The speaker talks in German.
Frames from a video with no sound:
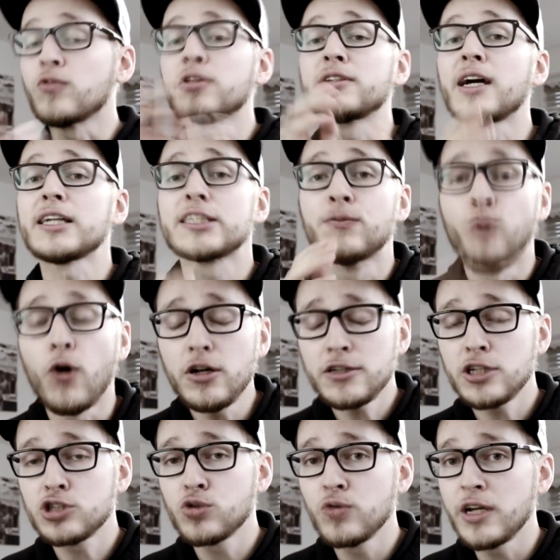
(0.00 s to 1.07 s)
und das
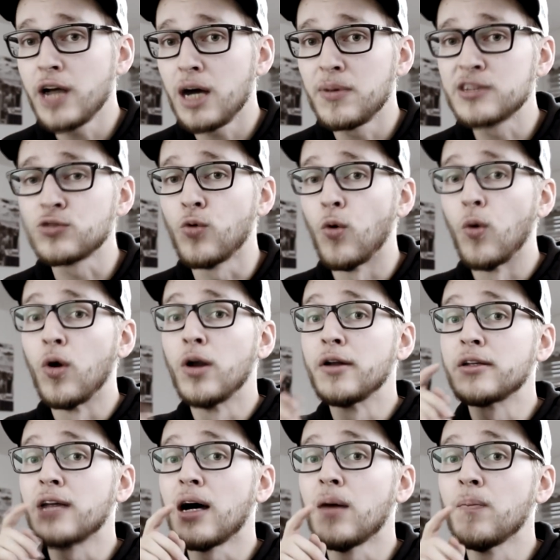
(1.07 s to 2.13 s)
wollte Julian aber so,
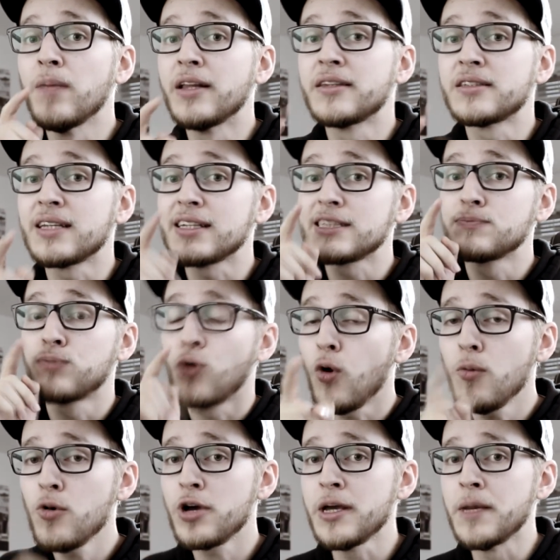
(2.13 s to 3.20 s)
damit das Promo